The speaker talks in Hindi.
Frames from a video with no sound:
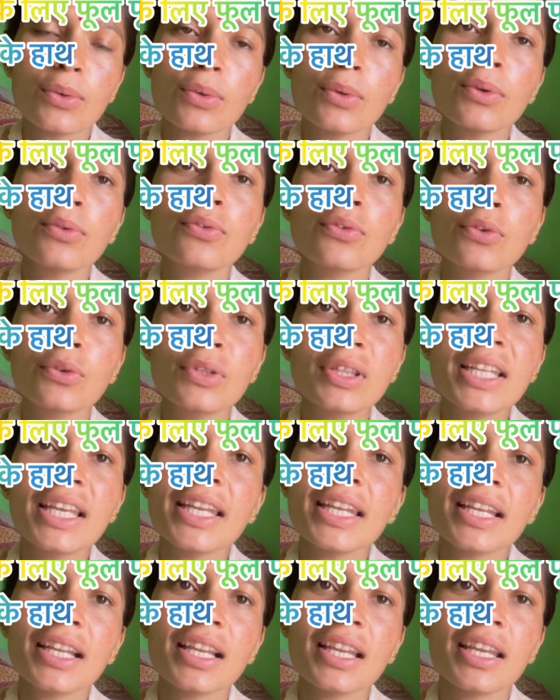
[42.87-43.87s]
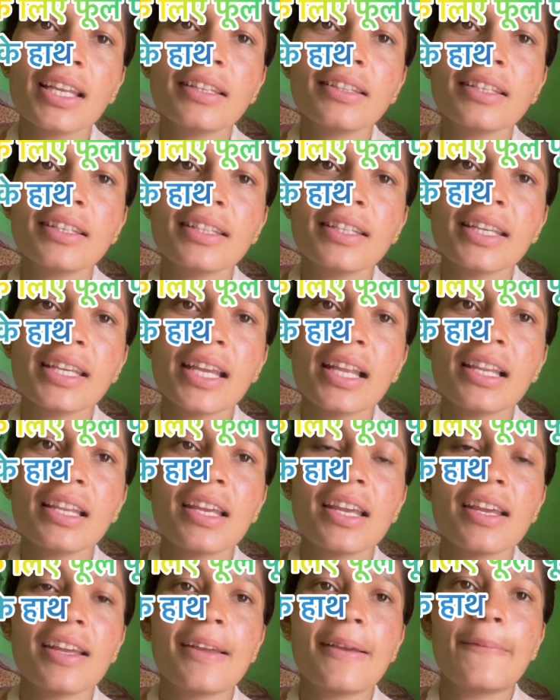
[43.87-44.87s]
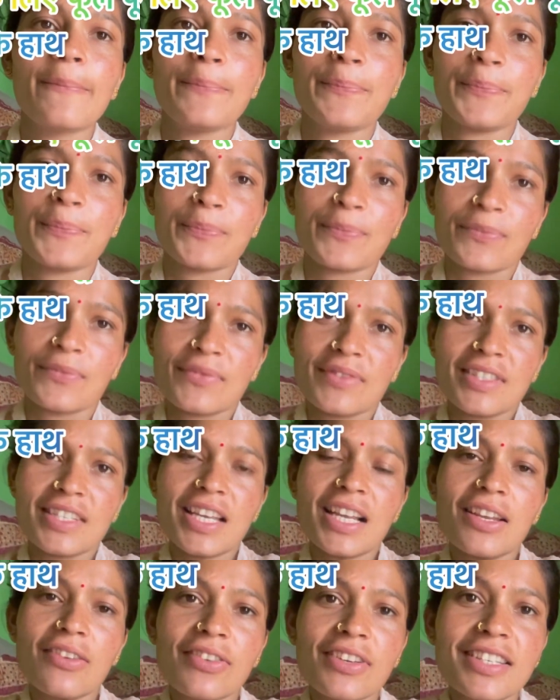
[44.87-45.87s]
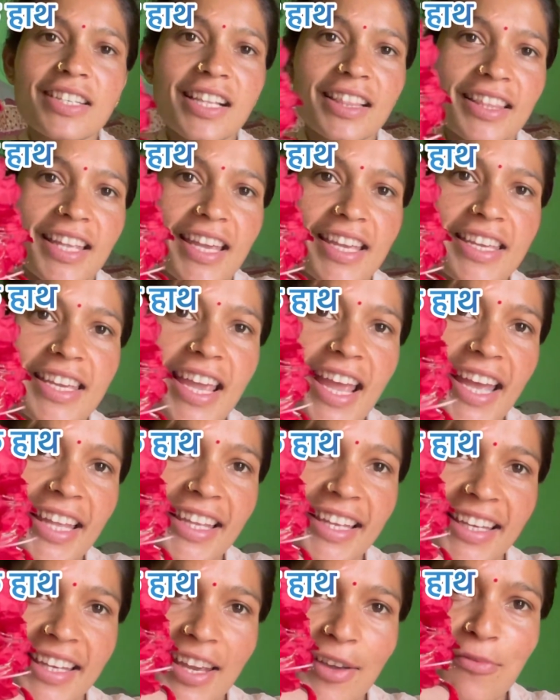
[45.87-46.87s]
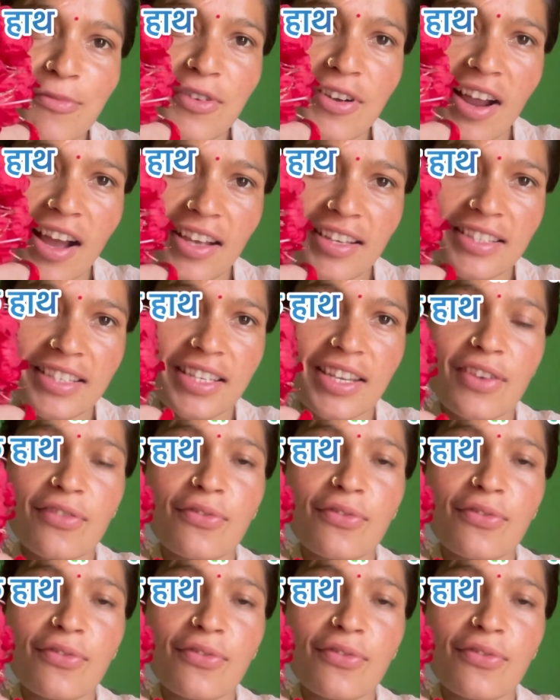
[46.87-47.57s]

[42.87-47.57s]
को फूल देने के लिए दीदी के लिए चलिए फिर चलते हैं ये देखिए बुरास के